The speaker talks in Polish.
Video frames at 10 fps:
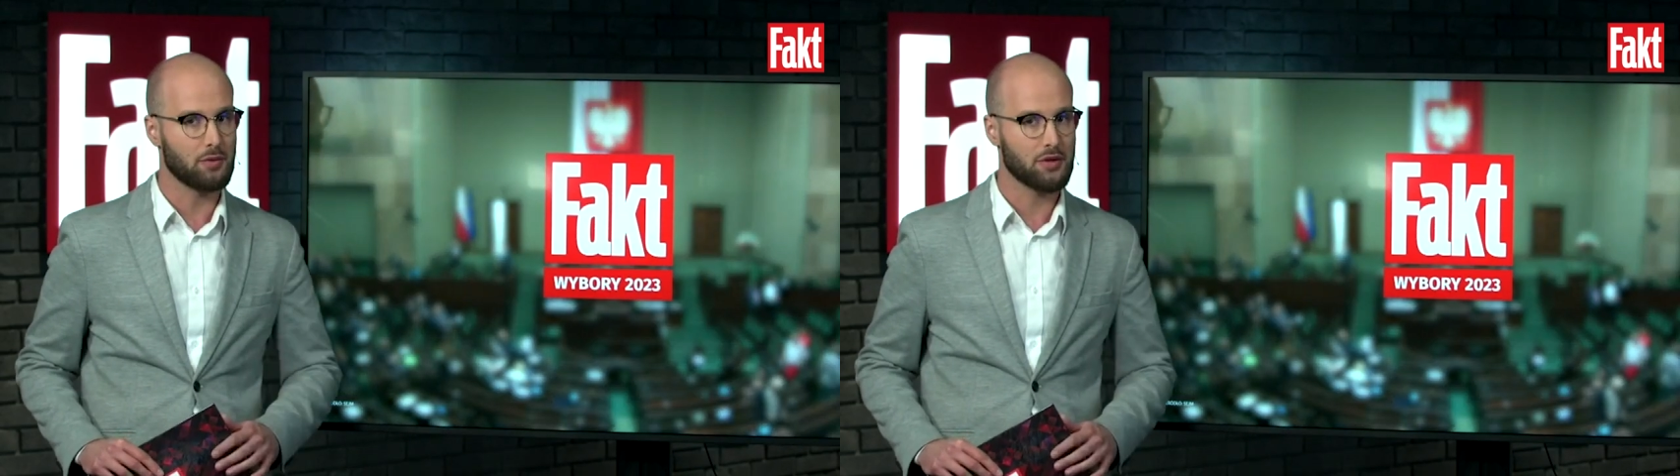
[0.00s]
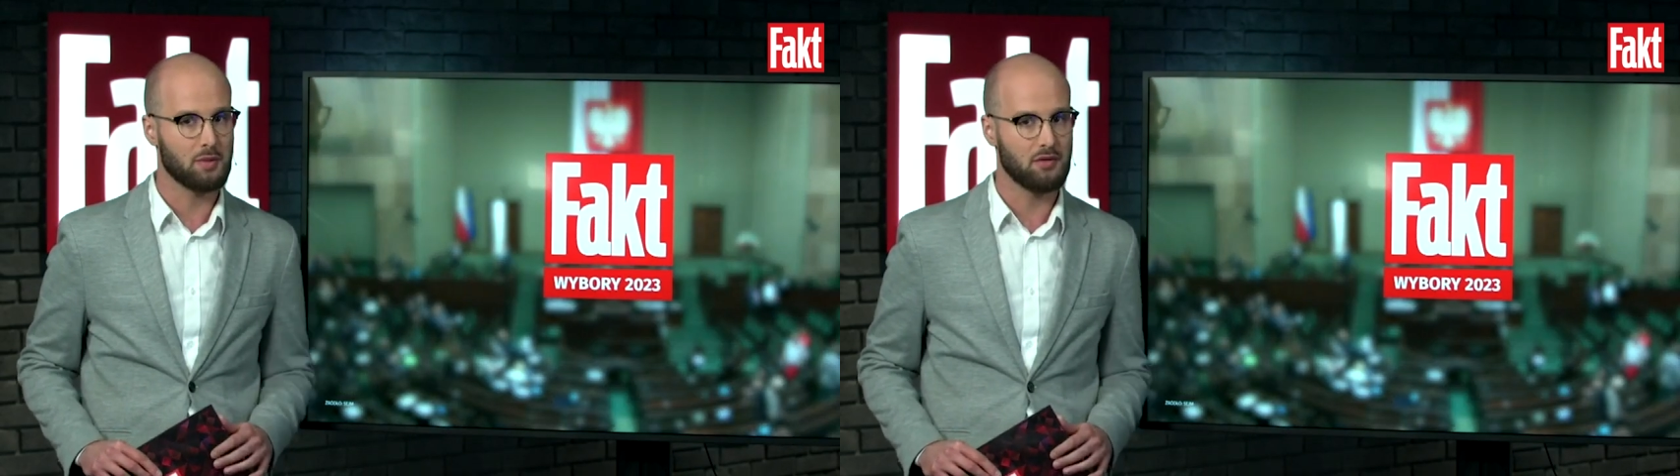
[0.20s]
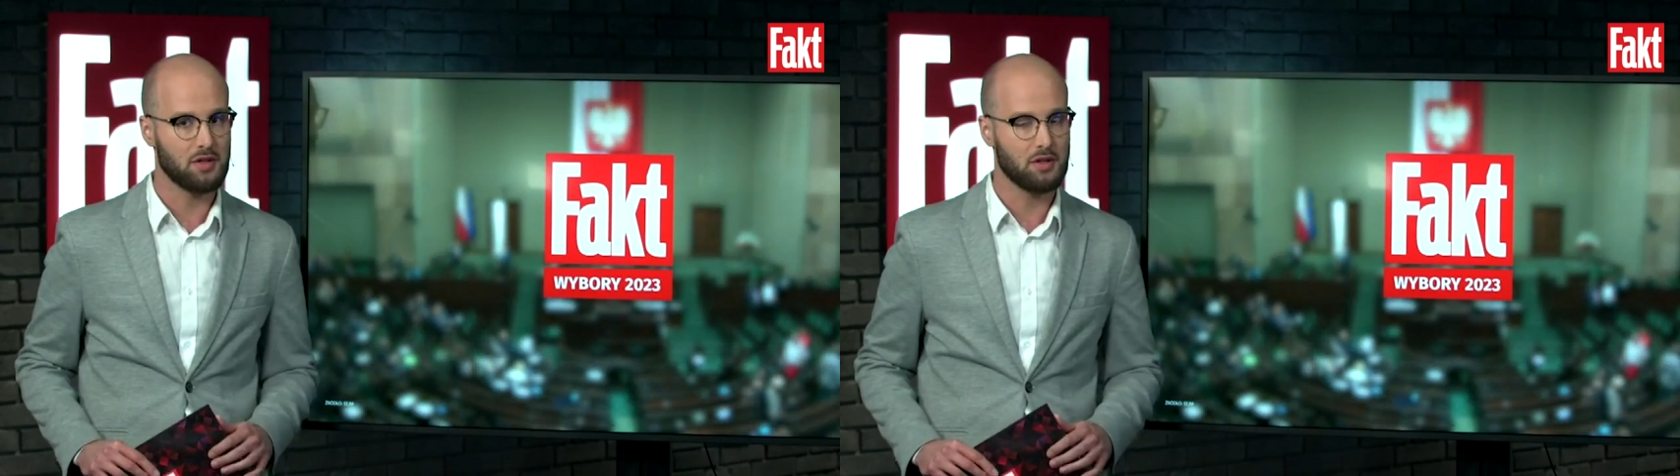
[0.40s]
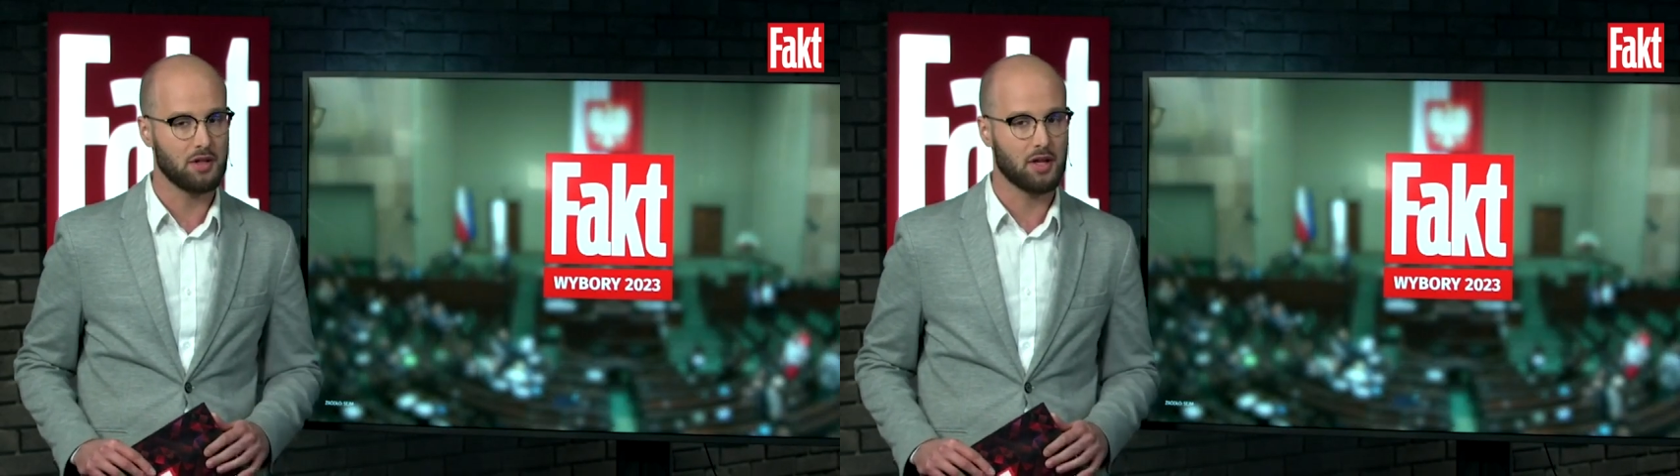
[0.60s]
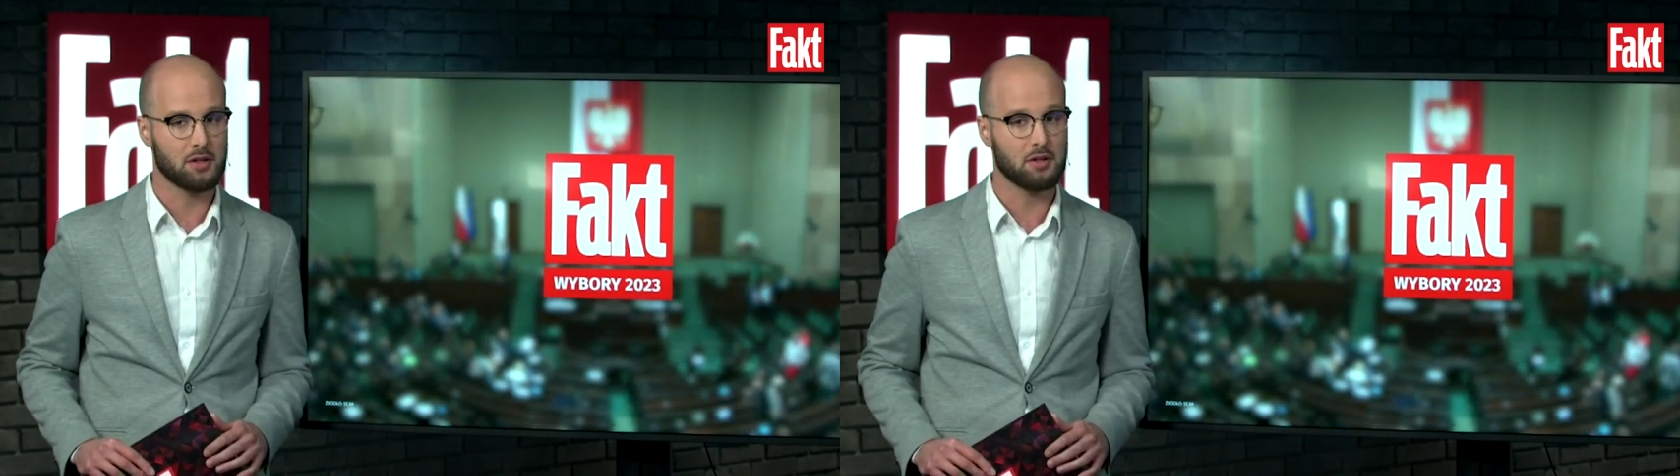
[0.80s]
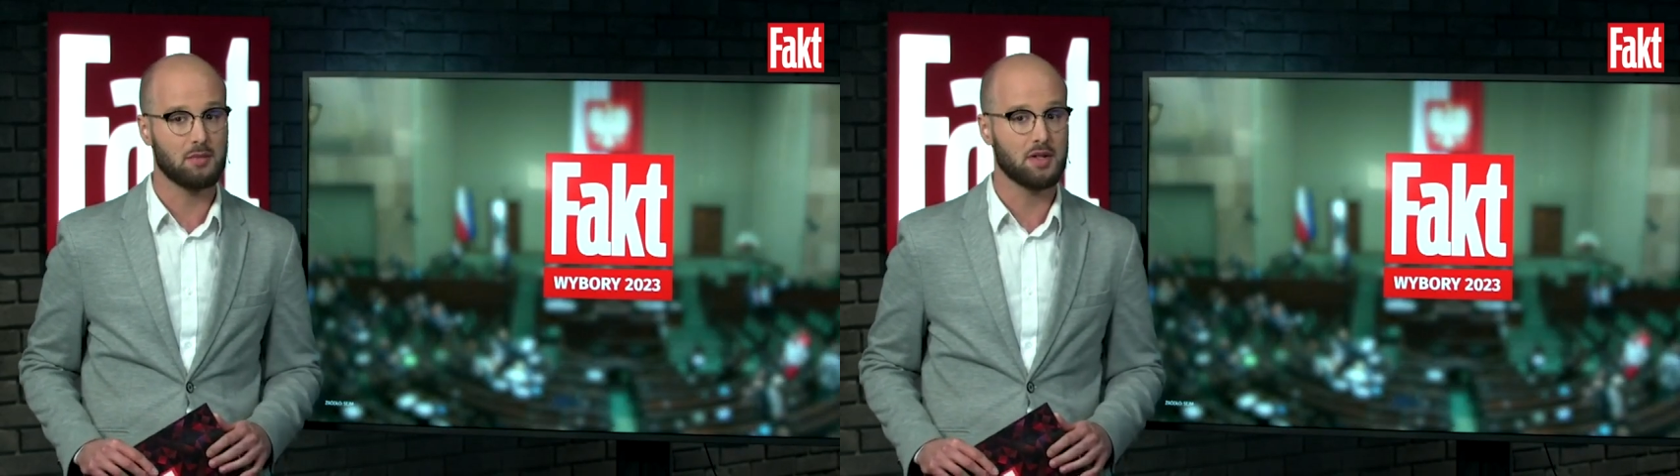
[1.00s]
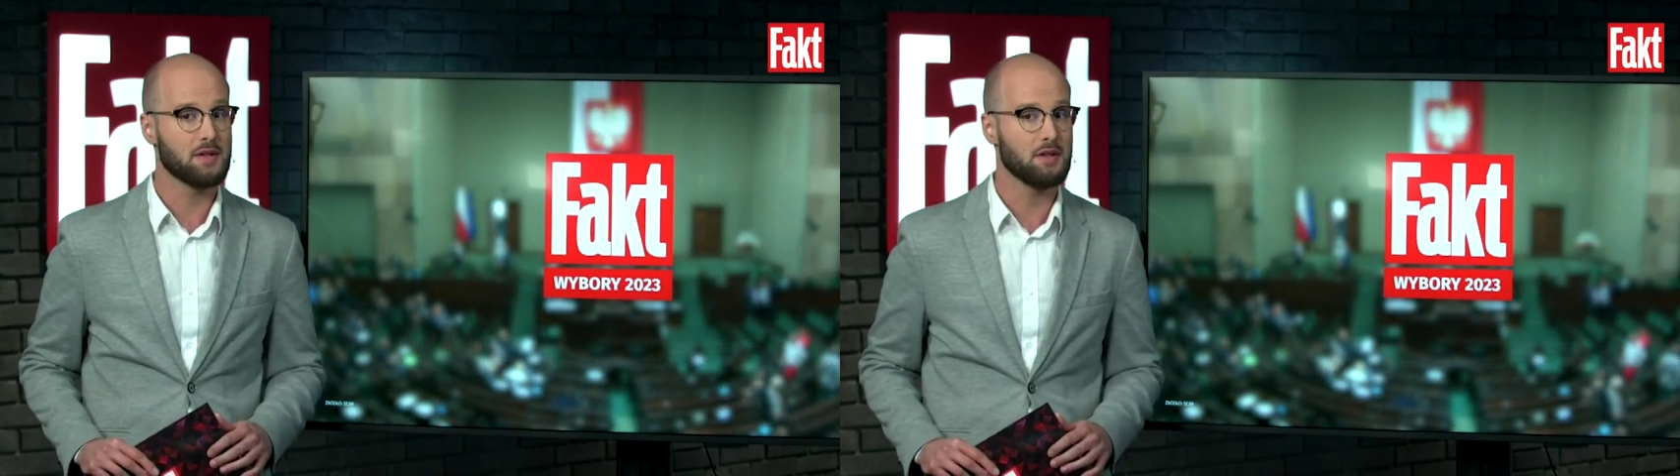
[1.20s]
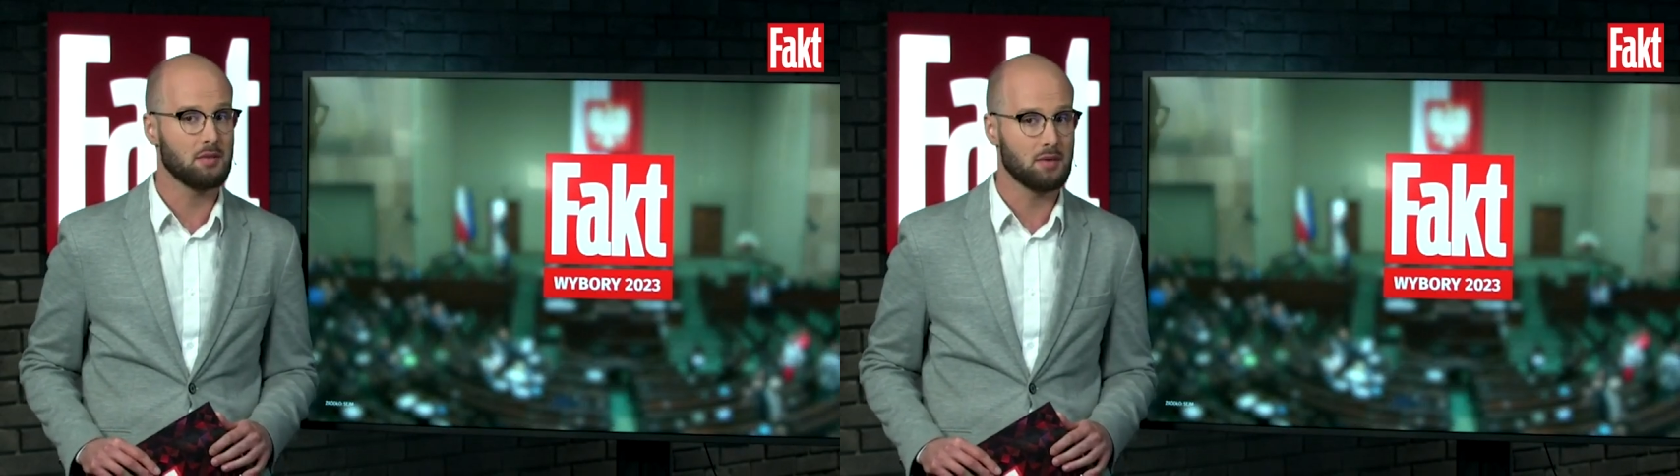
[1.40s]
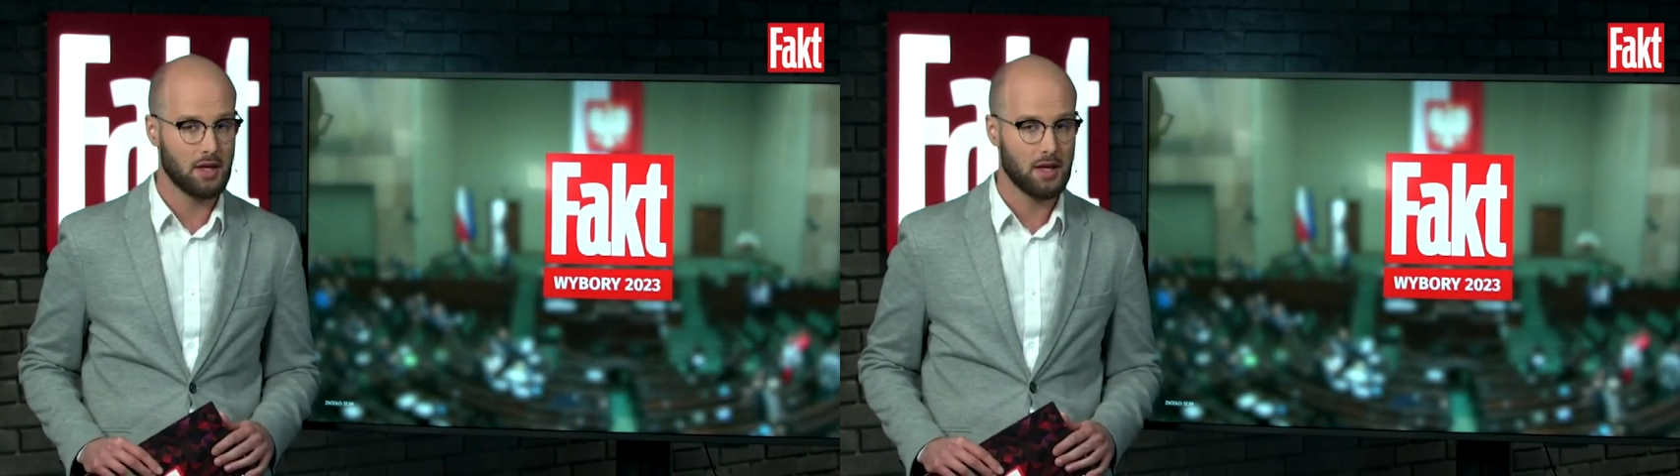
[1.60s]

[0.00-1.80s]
rozmowy dziennikarzy, m.in.